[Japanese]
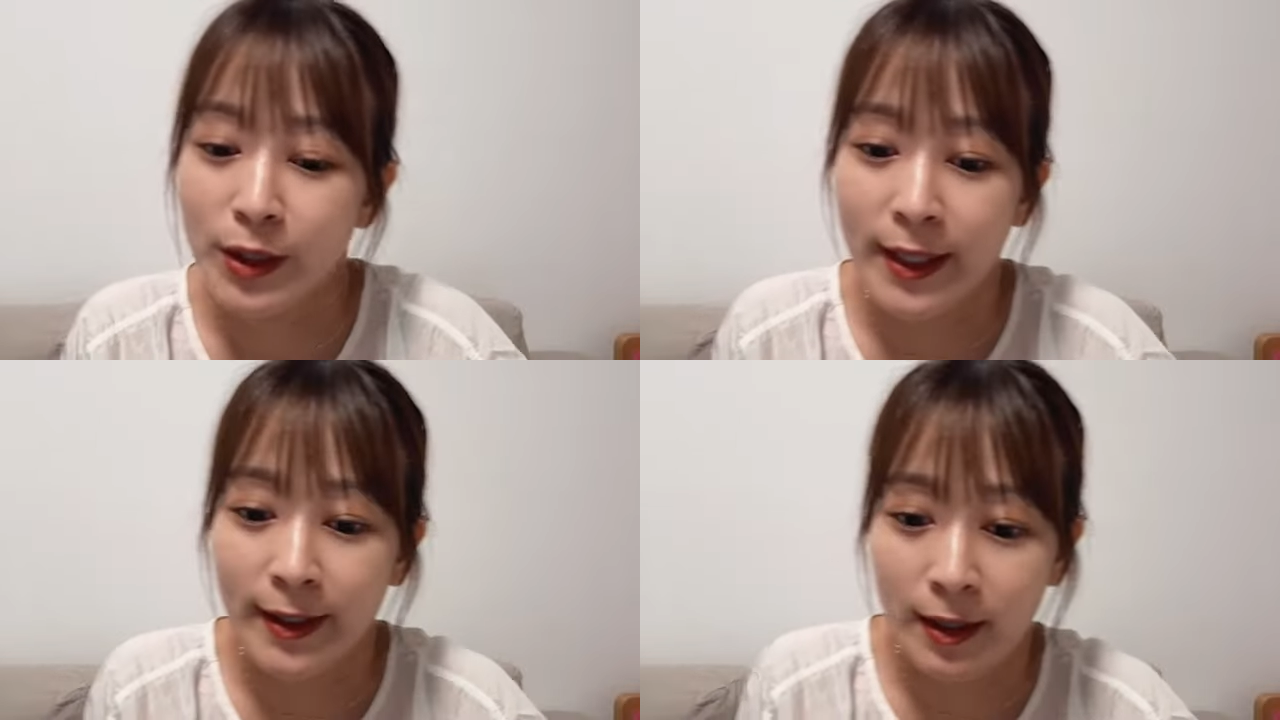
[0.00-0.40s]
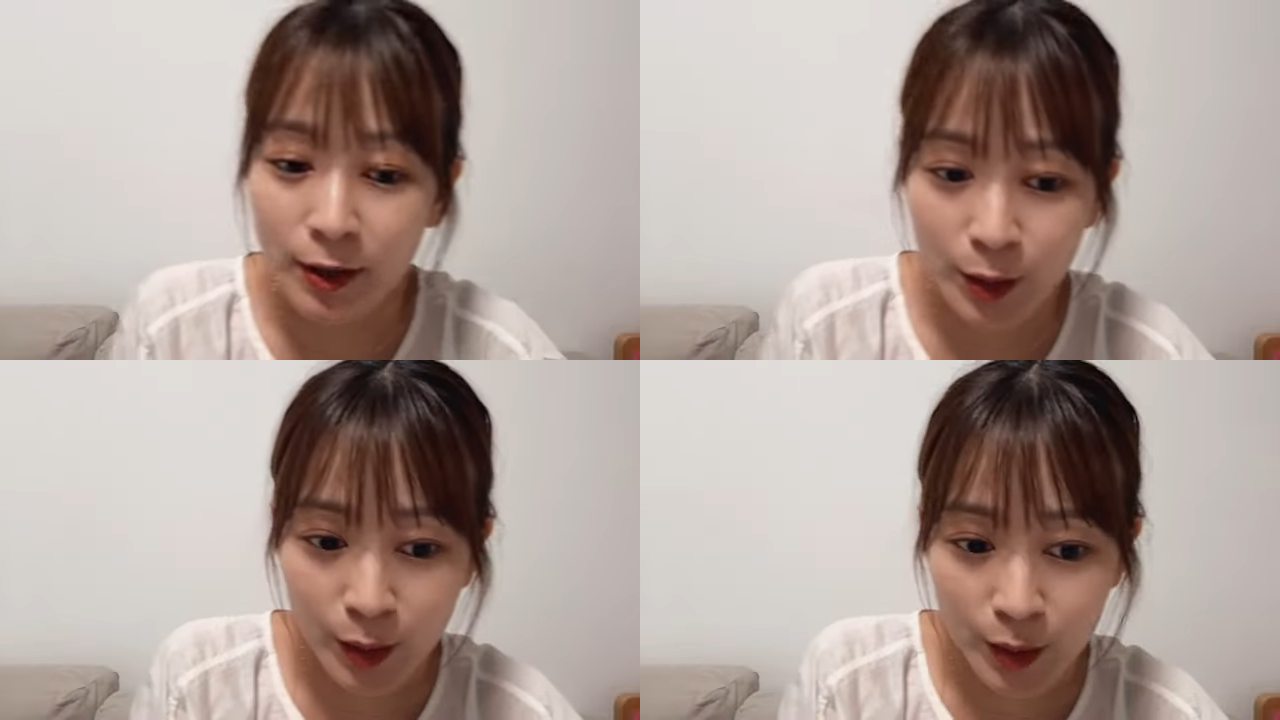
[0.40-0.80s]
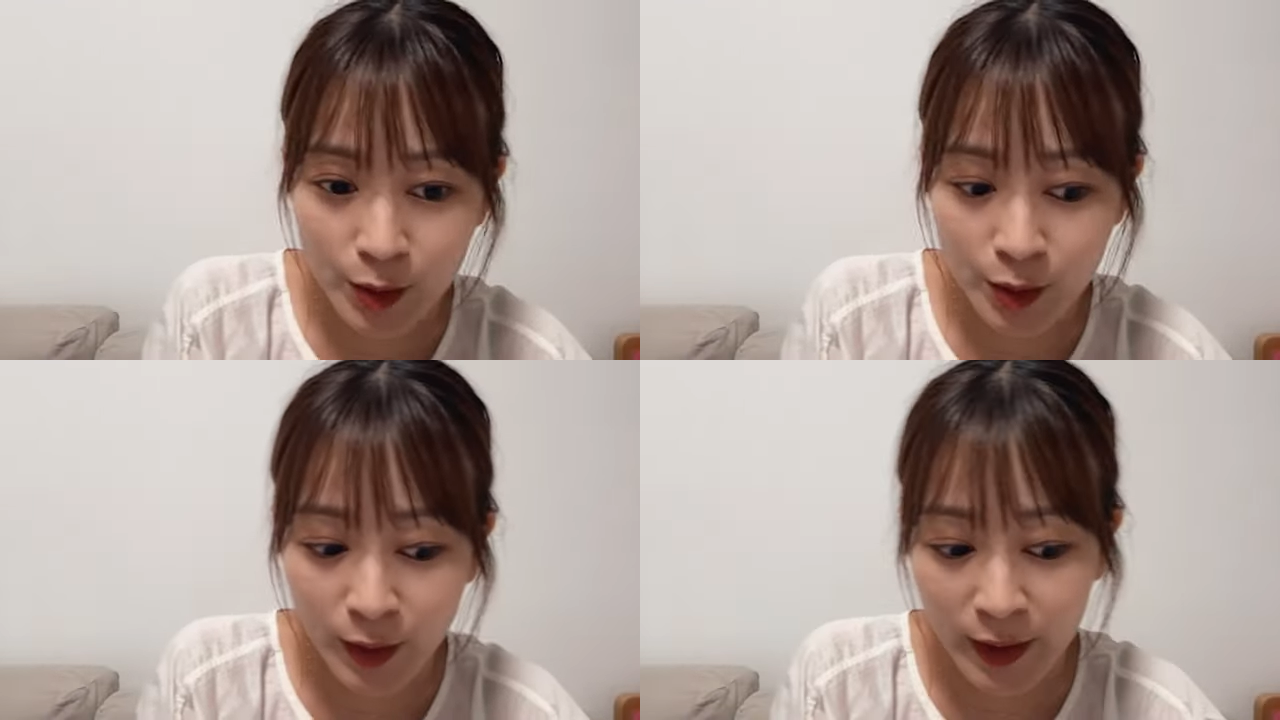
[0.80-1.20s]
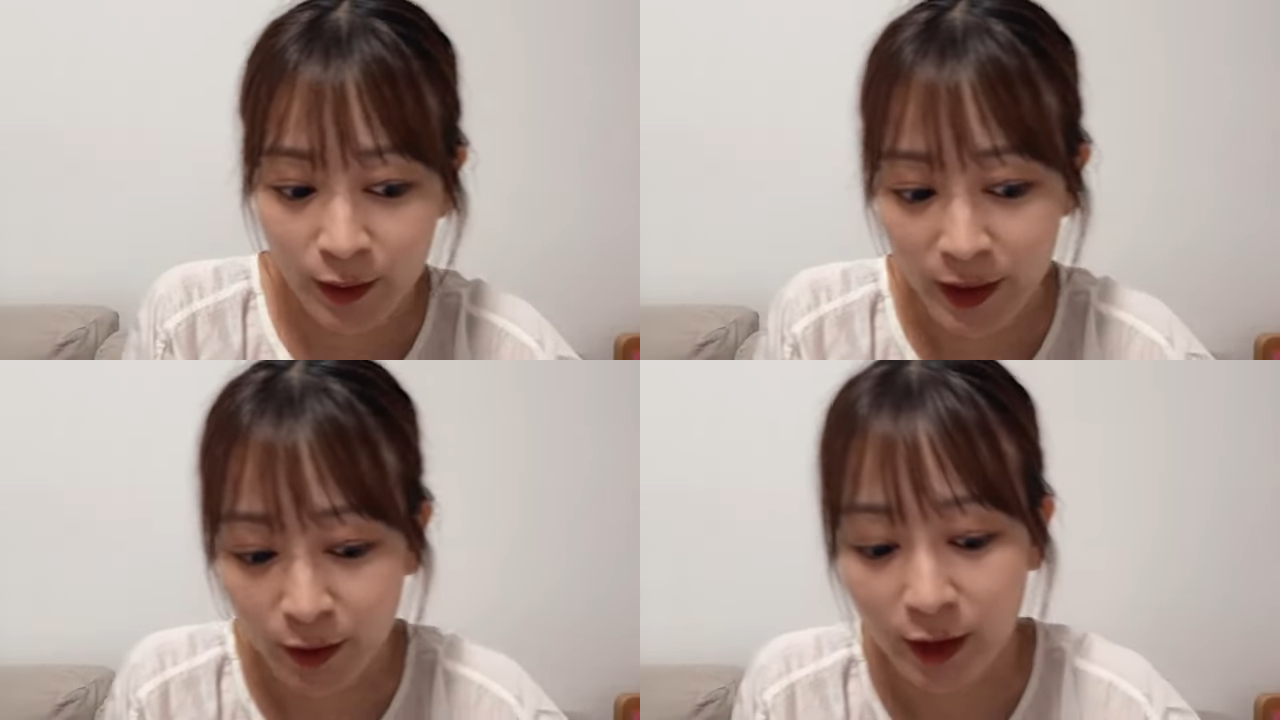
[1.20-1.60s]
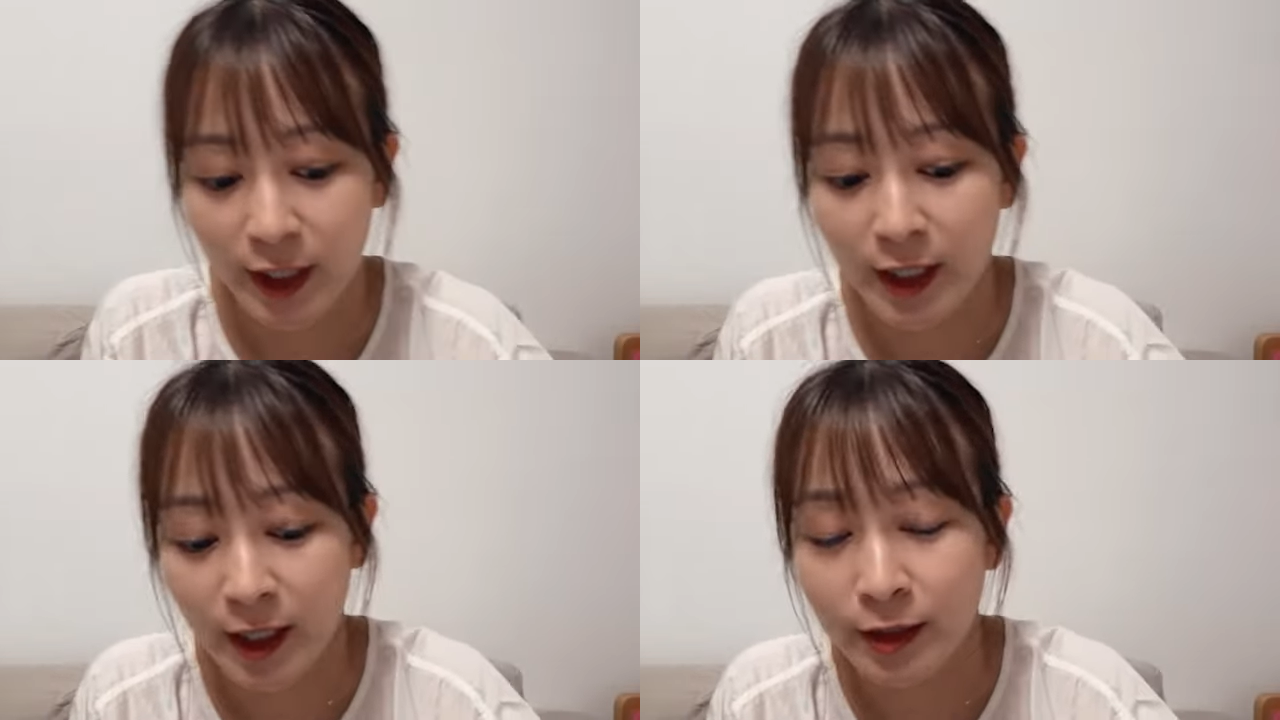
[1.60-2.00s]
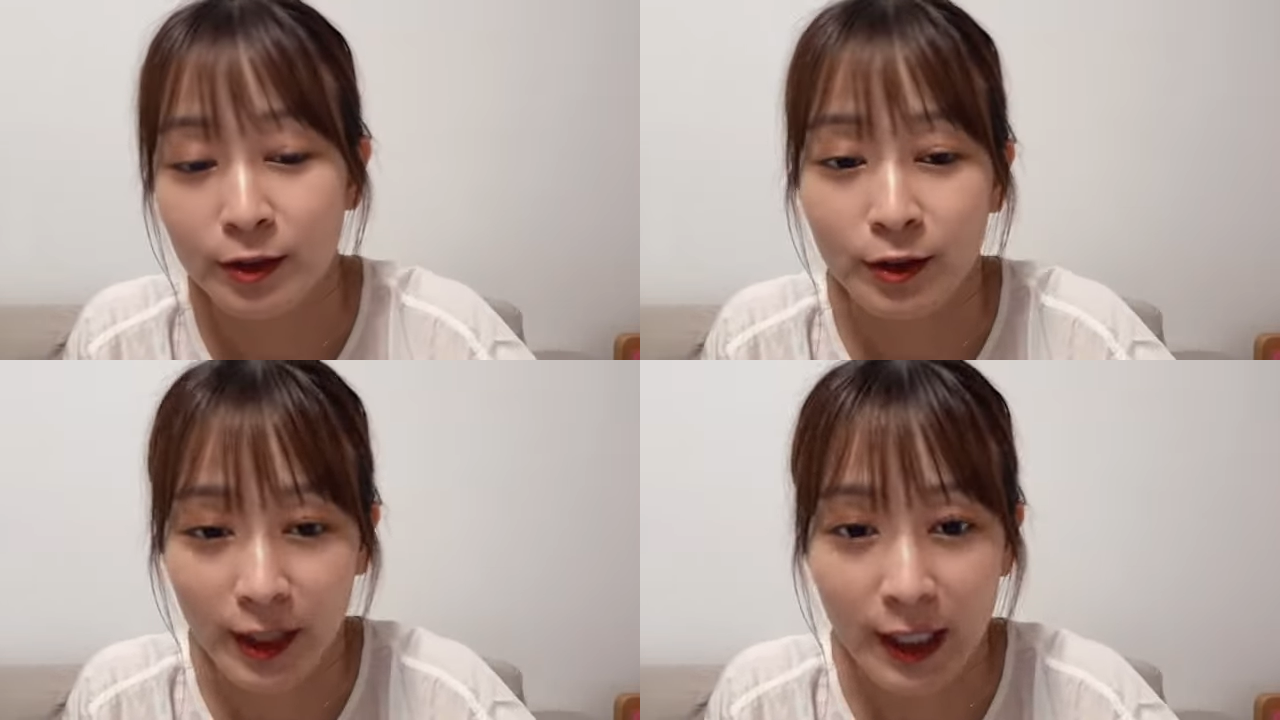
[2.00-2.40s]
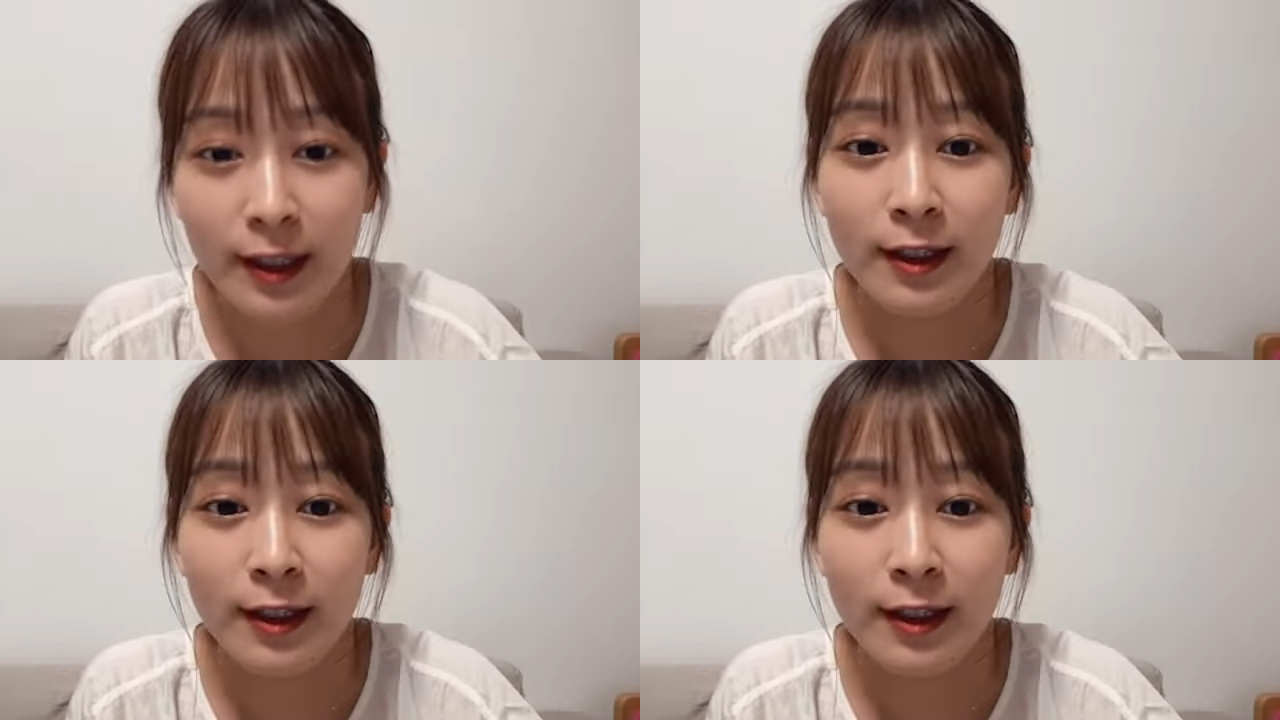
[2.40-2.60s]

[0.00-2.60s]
映画の上映の後にあるので